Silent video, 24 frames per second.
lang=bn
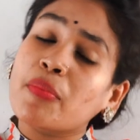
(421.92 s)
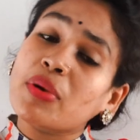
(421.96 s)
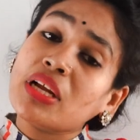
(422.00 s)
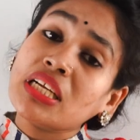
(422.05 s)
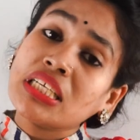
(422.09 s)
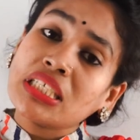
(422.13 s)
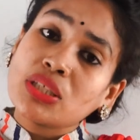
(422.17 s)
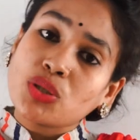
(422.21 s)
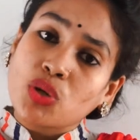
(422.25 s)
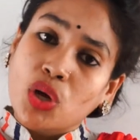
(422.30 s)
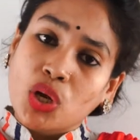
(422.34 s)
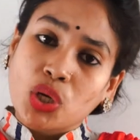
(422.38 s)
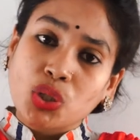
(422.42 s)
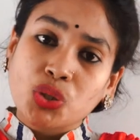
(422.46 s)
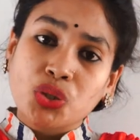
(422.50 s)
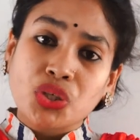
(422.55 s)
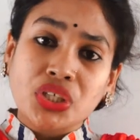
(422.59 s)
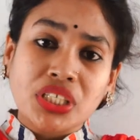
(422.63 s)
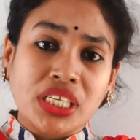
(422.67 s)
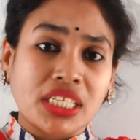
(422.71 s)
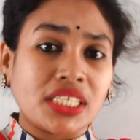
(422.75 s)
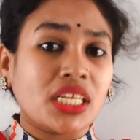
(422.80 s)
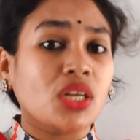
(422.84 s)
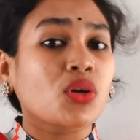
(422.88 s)
আমরা
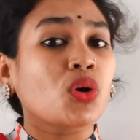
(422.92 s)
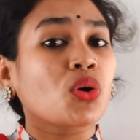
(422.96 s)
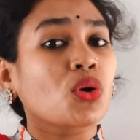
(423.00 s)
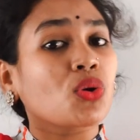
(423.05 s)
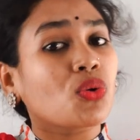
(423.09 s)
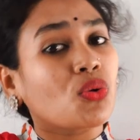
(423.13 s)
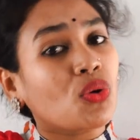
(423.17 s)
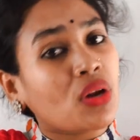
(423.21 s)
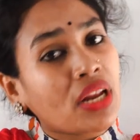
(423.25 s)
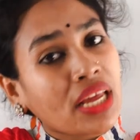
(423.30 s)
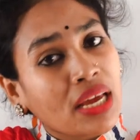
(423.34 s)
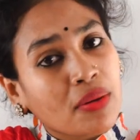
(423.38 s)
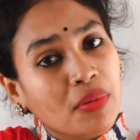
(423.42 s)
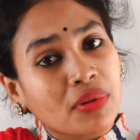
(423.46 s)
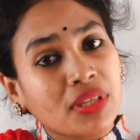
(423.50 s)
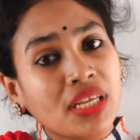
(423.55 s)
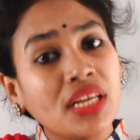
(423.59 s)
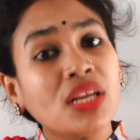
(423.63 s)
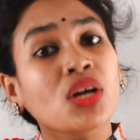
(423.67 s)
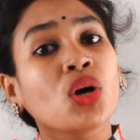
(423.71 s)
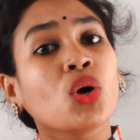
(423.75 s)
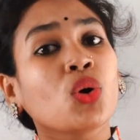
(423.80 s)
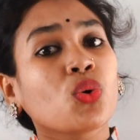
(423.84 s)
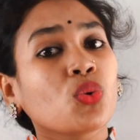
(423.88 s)
সরাসরি সেটার ঘন করলে
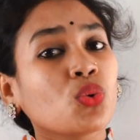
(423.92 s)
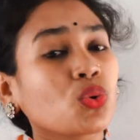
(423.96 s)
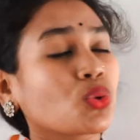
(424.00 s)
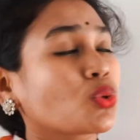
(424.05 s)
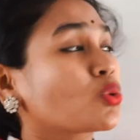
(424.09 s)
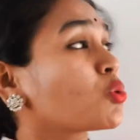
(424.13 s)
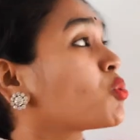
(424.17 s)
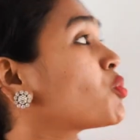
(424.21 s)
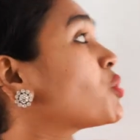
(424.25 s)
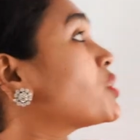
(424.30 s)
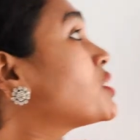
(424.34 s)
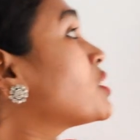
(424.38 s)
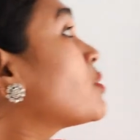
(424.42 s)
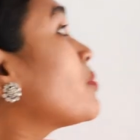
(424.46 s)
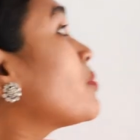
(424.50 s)
আমাদের উত্তর হয়ে